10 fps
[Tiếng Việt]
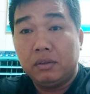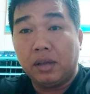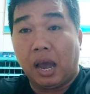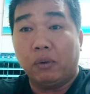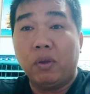
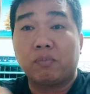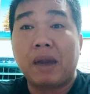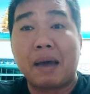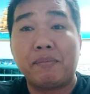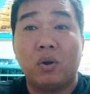à, nguyên một
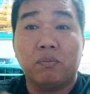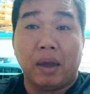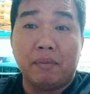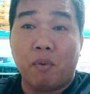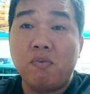đám luôn
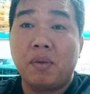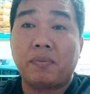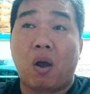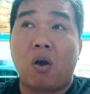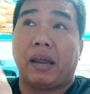bị bốn năm
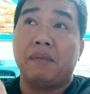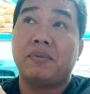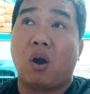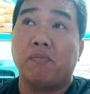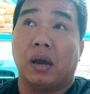con bảy năm
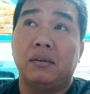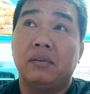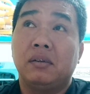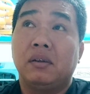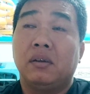con bệnh
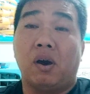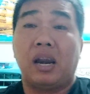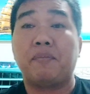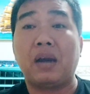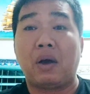rồi
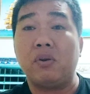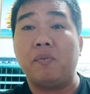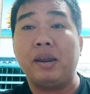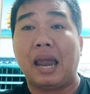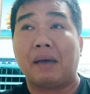anh em ráo
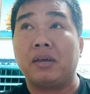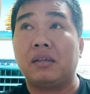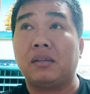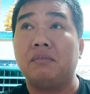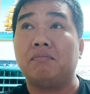luôn biết làm
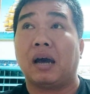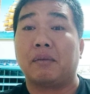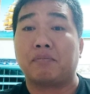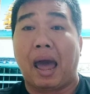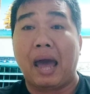hết nhưng
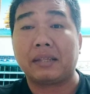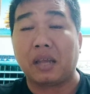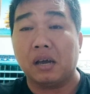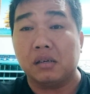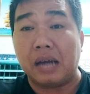mà đã
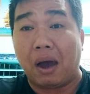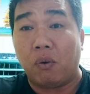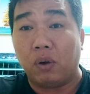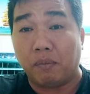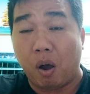từ
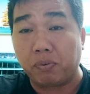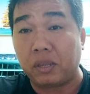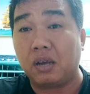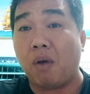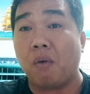đầu là một
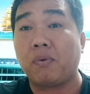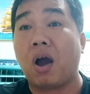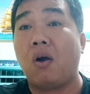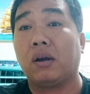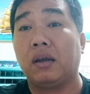chỉ có một
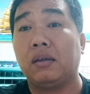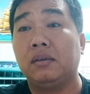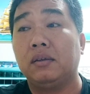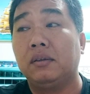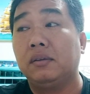con thôi
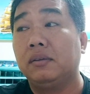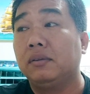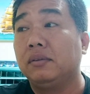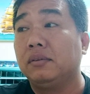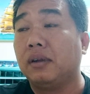
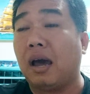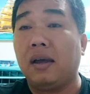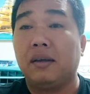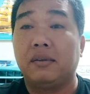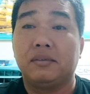
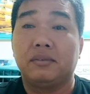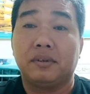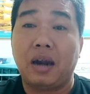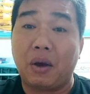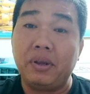đó
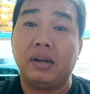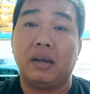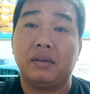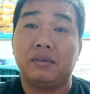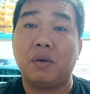rối
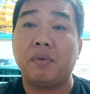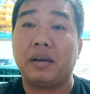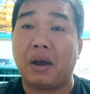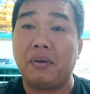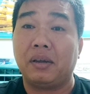rồi nói
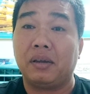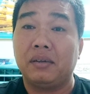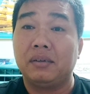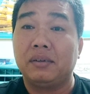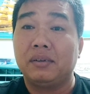mình rối rồi
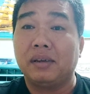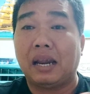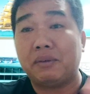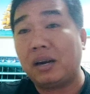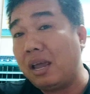
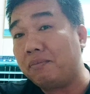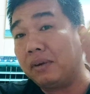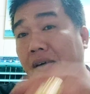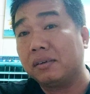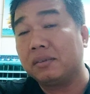anh em chưa lấy không
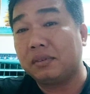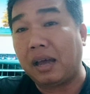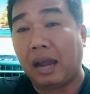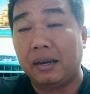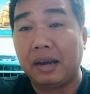được
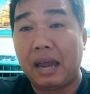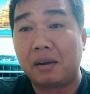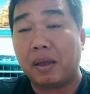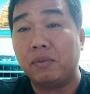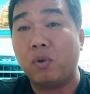cái hành ra
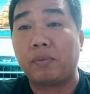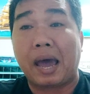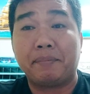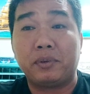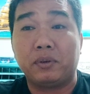nó bị một
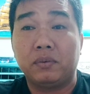đám luôn